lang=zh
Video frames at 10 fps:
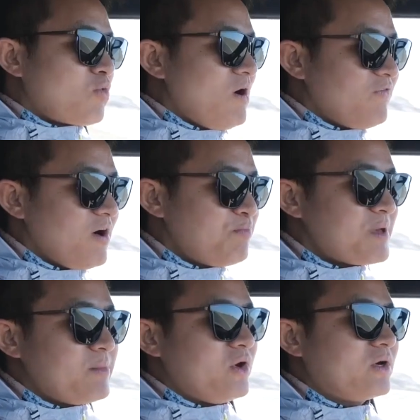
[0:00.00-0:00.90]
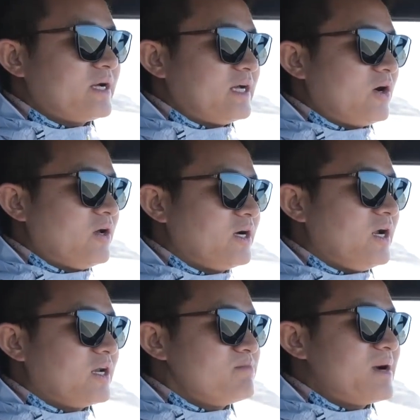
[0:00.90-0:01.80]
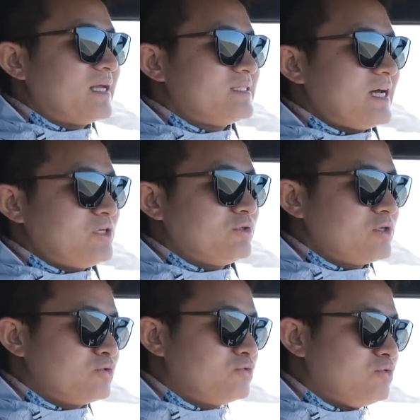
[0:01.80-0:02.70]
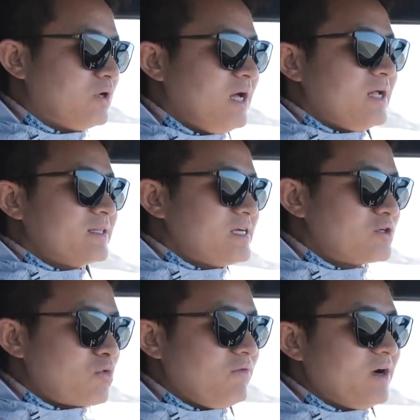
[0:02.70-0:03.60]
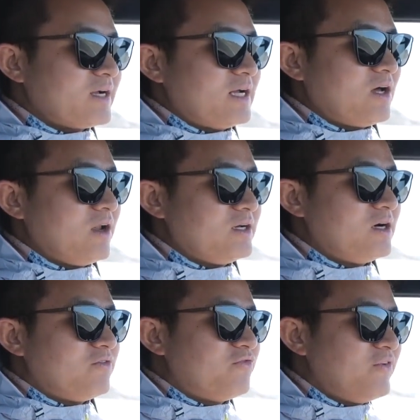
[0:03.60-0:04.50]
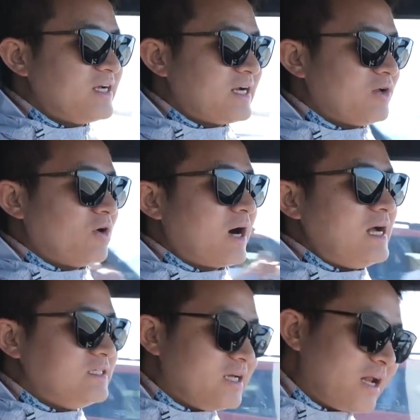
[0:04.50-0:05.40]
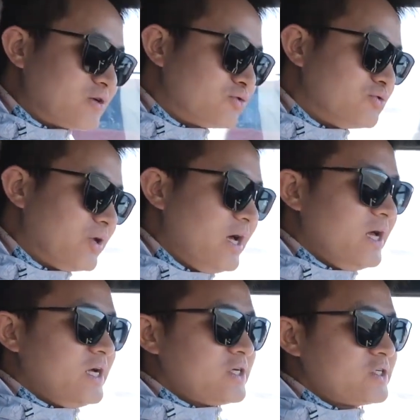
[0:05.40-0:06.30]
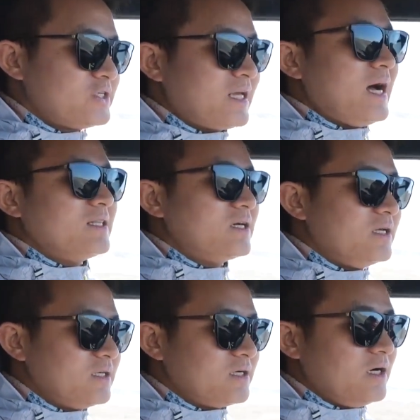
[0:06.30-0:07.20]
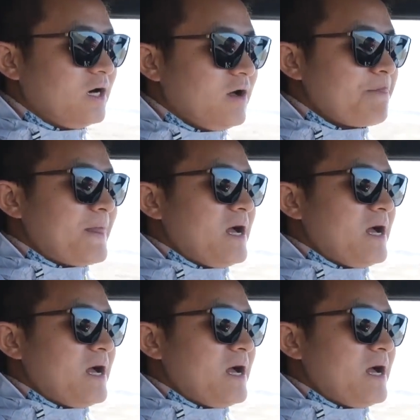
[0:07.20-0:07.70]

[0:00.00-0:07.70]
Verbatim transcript: 官方并没有给到一个零百加速的数据，但是官方给到了一个非常有含金量的数据，是它的一个